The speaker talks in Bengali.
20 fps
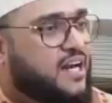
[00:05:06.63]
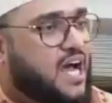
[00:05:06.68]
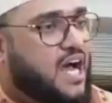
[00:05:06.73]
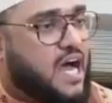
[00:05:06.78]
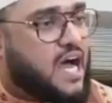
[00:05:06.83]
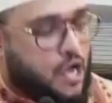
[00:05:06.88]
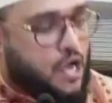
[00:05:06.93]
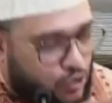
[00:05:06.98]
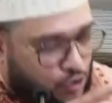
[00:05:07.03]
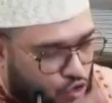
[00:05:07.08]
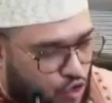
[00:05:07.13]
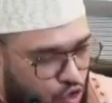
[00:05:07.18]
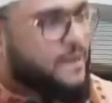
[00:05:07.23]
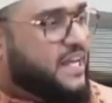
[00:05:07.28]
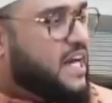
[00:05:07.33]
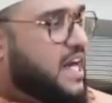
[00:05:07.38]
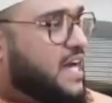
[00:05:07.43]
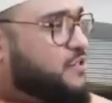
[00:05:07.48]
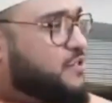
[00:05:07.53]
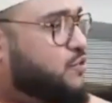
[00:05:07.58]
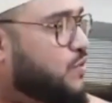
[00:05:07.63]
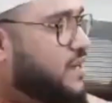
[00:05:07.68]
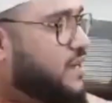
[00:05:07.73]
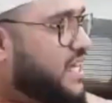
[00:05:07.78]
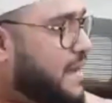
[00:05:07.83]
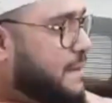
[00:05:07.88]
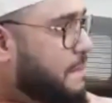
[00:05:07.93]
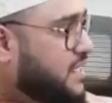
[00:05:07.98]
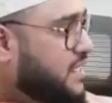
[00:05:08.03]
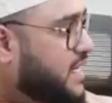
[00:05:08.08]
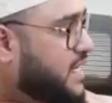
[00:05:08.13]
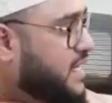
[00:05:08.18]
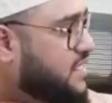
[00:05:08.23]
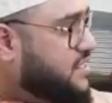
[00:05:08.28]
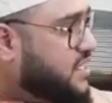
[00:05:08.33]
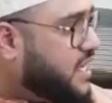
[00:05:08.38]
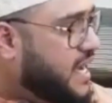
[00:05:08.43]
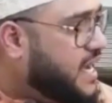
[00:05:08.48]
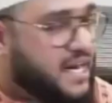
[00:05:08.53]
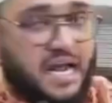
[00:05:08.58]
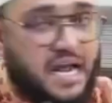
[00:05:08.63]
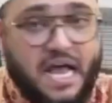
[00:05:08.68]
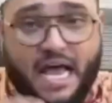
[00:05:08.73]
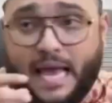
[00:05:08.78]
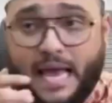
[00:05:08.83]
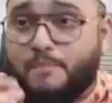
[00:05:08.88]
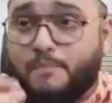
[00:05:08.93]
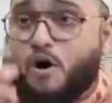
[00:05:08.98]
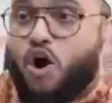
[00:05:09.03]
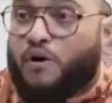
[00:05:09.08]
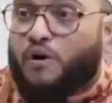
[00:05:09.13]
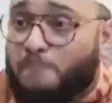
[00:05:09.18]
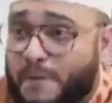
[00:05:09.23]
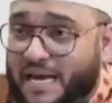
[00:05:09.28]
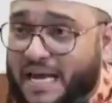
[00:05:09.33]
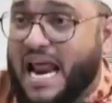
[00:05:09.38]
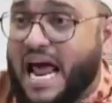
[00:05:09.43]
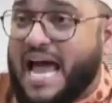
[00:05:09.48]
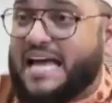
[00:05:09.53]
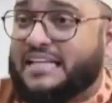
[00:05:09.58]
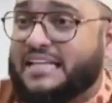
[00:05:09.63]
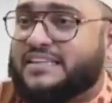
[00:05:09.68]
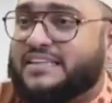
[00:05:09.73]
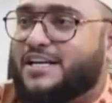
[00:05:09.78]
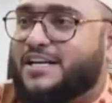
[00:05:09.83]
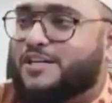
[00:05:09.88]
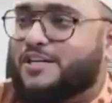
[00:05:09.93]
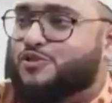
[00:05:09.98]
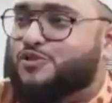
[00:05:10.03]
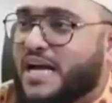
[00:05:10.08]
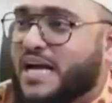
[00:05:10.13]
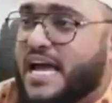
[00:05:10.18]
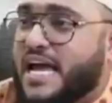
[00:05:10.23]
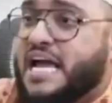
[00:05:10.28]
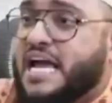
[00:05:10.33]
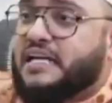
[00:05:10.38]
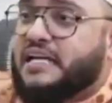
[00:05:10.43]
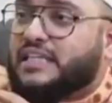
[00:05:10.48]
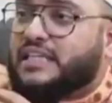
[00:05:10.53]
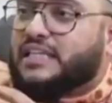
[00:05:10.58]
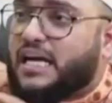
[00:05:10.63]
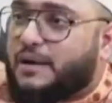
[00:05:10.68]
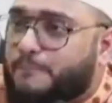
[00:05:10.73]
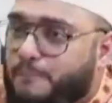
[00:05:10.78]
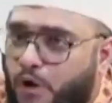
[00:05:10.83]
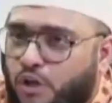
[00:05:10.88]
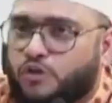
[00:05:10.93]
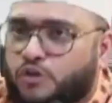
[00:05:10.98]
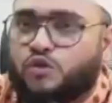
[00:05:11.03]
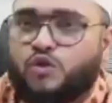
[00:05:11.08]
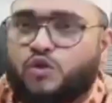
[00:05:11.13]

নবী রাসুলকে পাঠিয়েছেন এবং বেলায়েতের যুগে তার বন্ধু